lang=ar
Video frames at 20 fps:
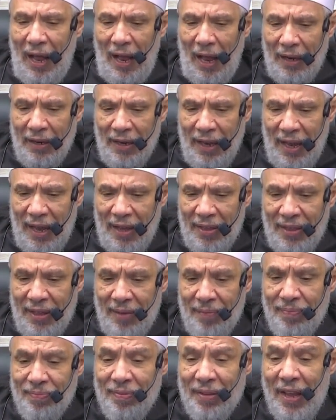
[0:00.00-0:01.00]
عن هذا
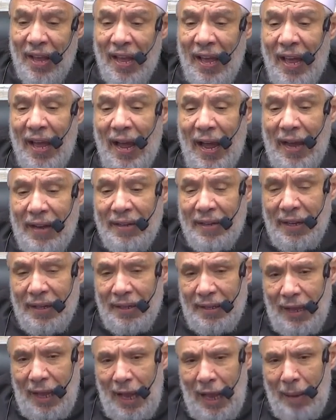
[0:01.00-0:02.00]
أن
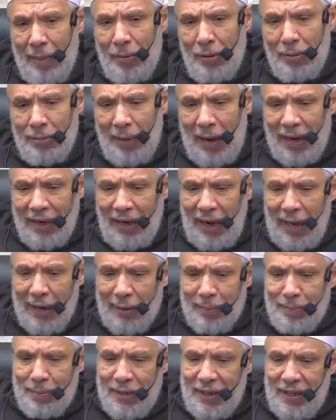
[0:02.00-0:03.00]
التعامل مع
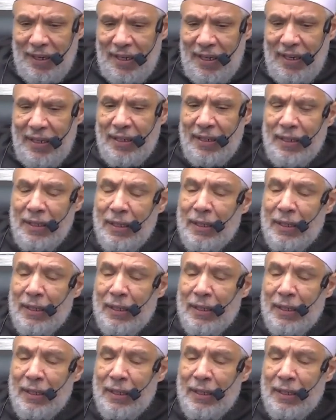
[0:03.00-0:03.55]
الحربيين